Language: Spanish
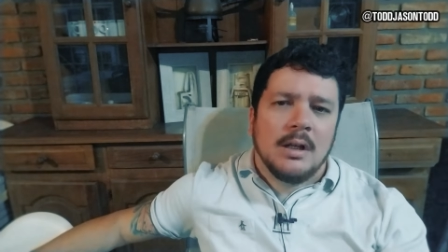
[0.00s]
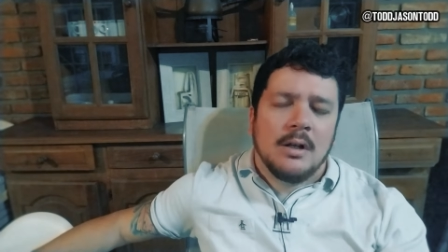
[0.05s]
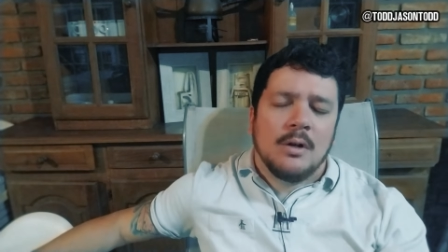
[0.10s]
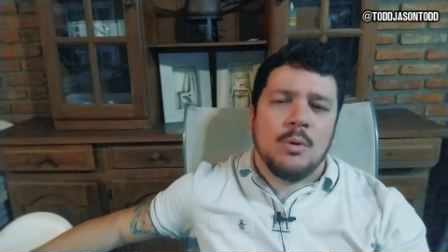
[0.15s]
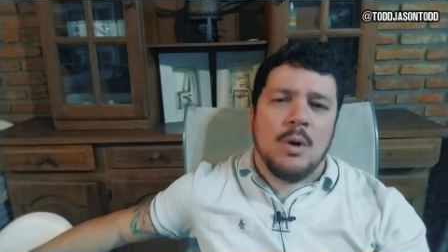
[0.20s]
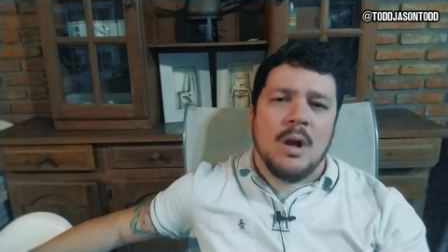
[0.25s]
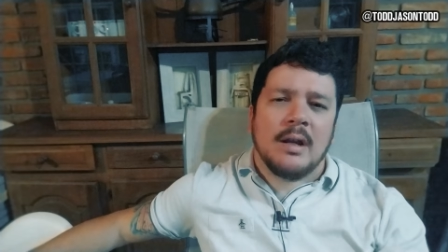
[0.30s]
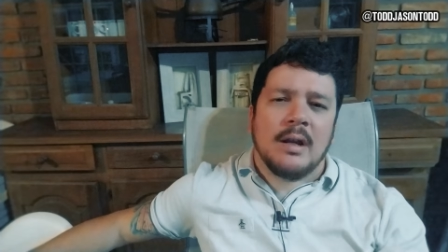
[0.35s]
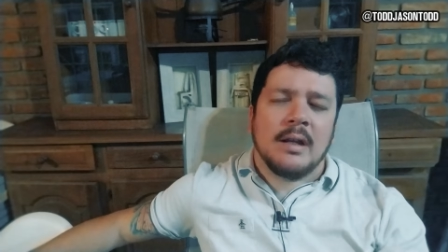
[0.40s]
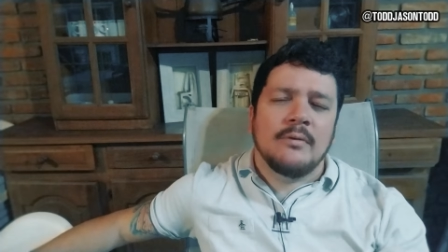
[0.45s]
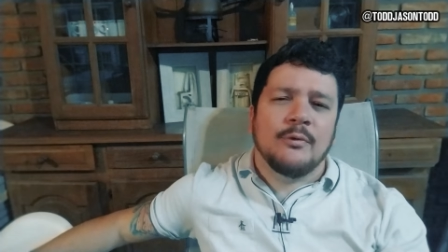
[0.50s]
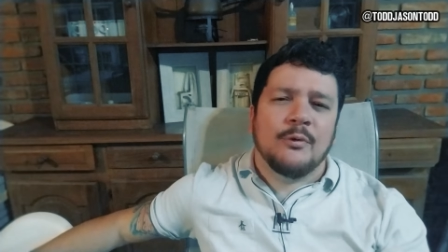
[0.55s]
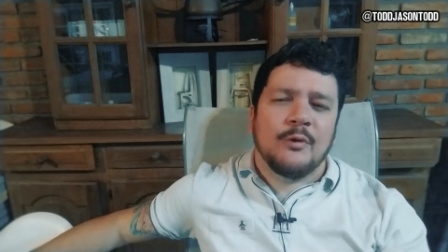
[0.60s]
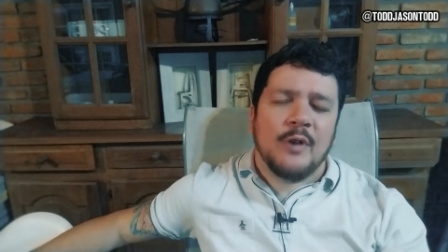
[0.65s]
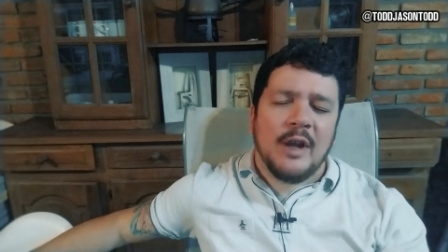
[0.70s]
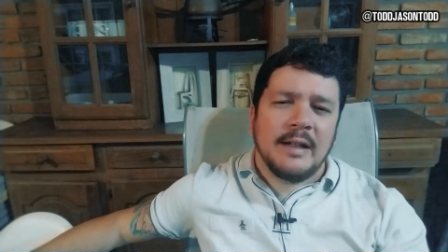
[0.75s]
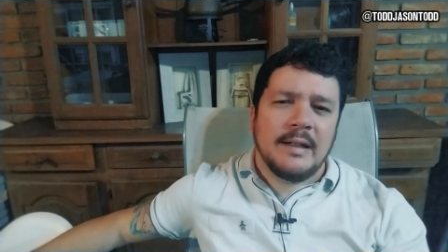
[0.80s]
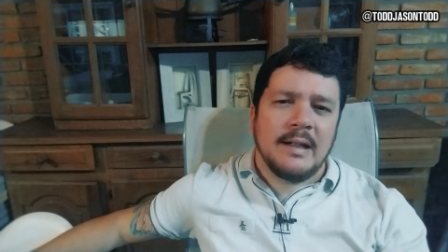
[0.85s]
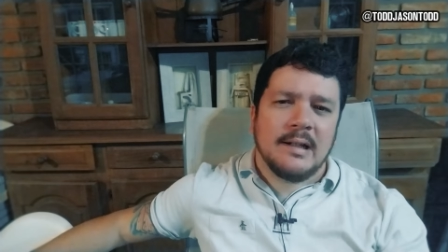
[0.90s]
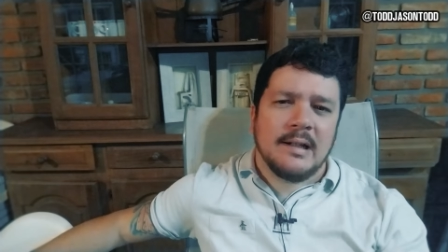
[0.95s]
Joaquín
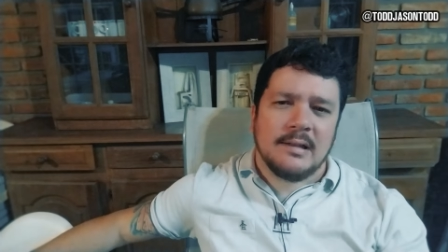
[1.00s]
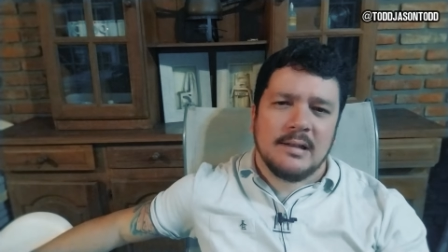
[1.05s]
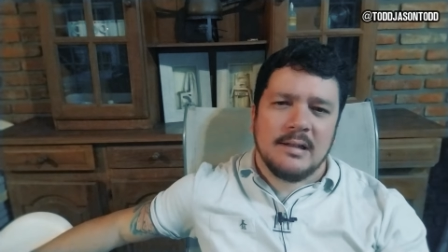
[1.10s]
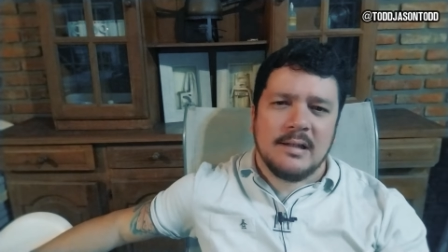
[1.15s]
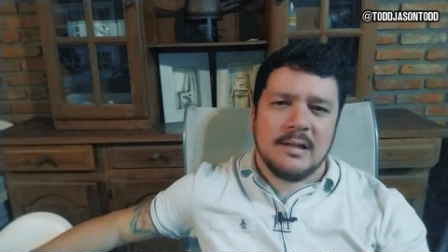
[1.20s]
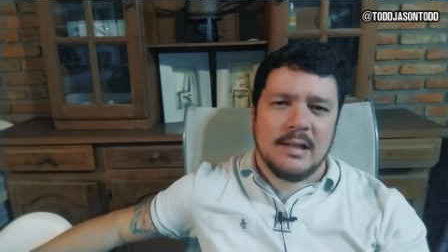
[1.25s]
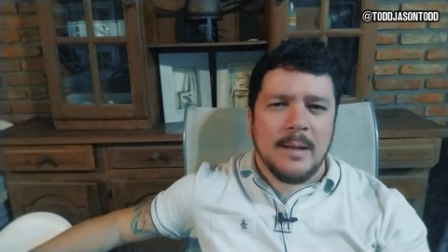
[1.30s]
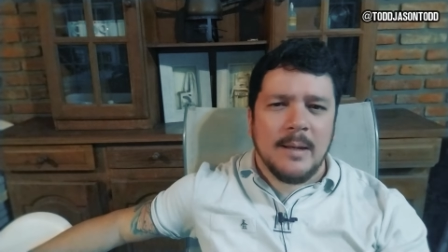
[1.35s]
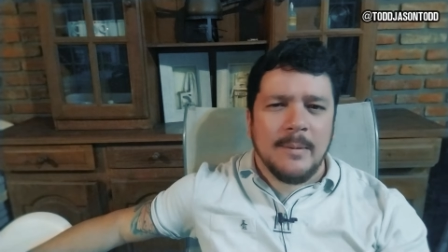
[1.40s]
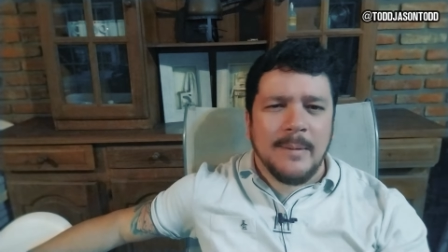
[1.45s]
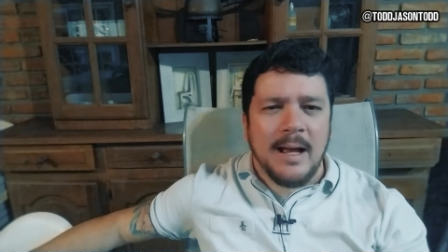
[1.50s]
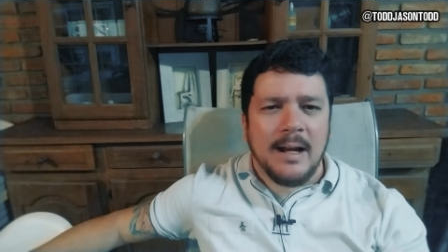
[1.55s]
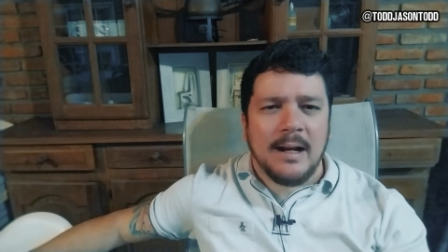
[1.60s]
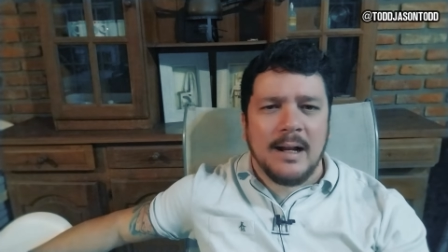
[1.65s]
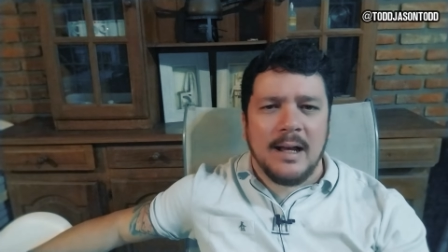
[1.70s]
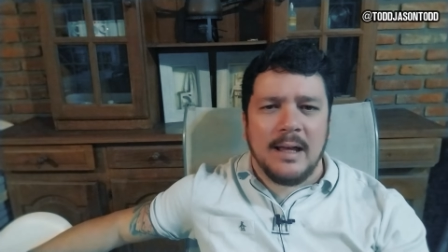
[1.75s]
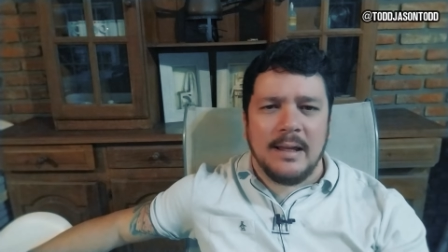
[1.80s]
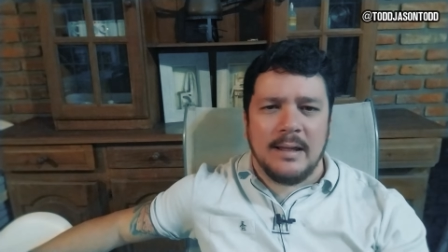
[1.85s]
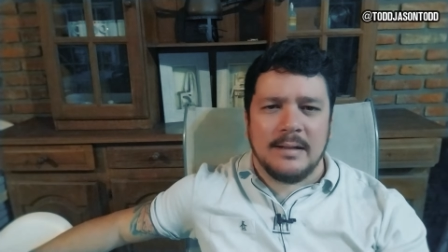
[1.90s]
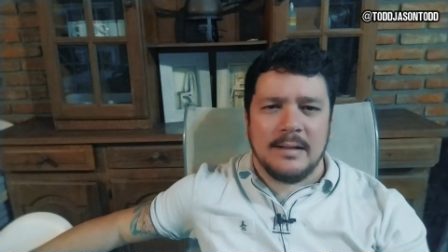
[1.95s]
Phoenix se
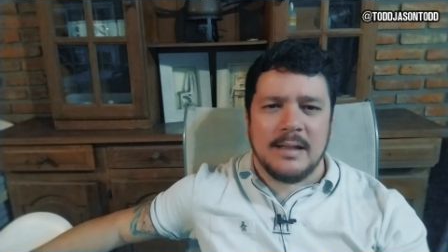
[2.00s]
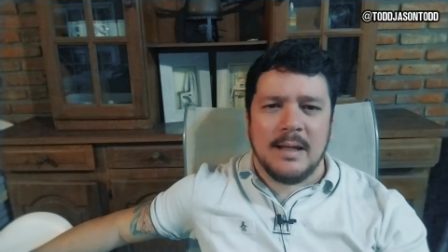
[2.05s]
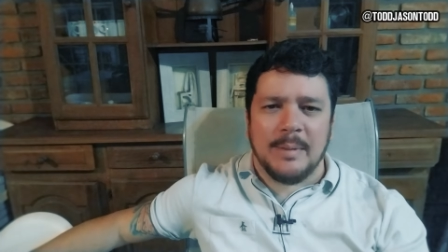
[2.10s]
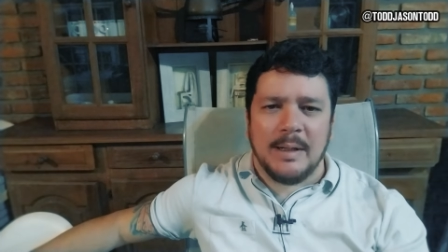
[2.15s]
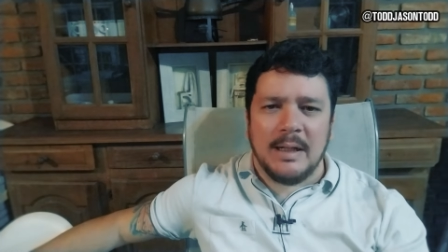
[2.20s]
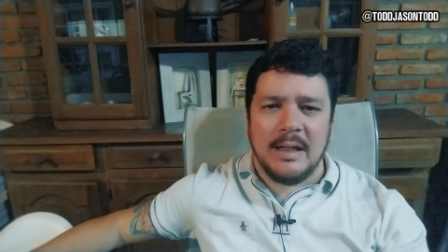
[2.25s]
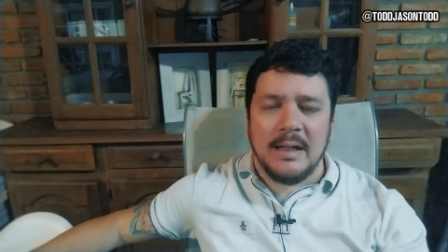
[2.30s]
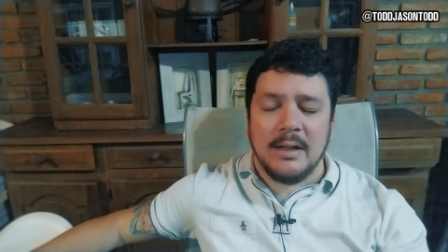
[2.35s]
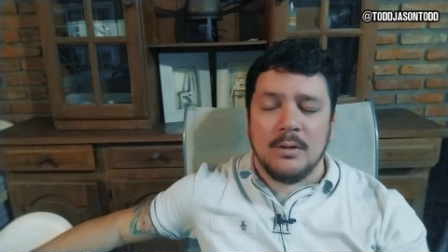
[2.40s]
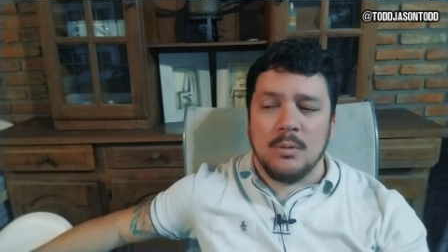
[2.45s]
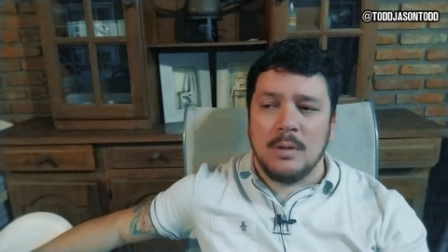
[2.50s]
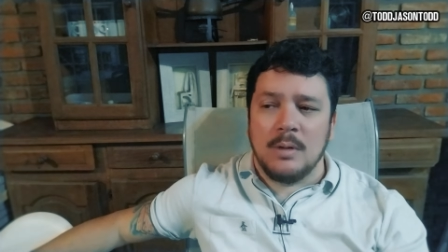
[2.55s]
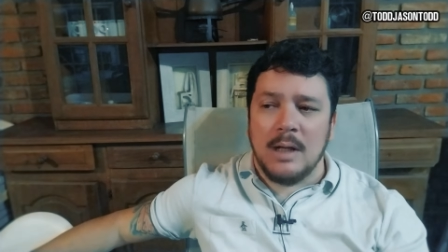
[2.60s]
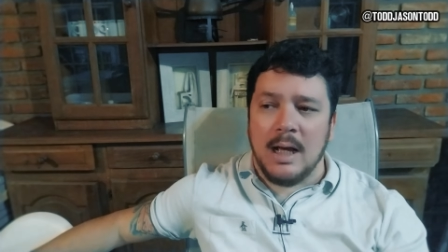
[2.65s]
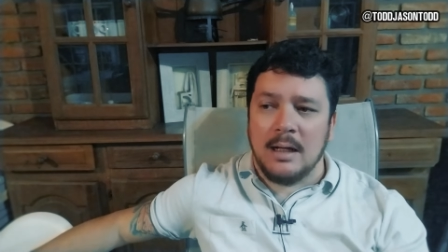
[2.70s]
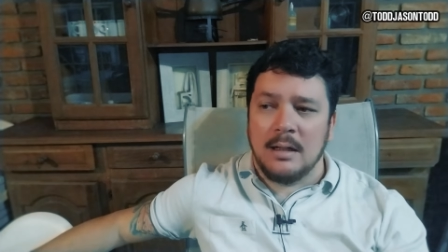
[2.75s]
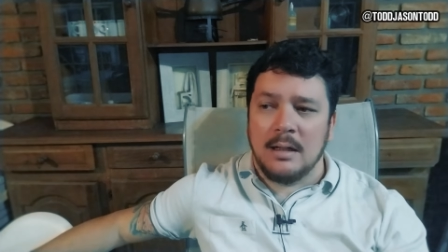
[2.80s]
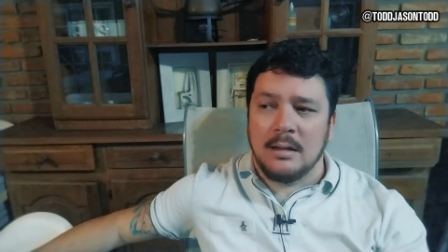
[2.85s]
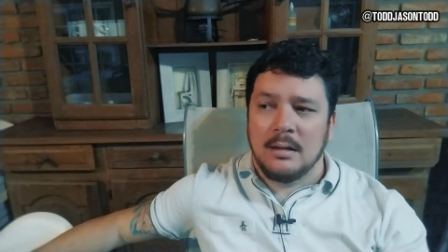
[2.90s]
baja de esa película,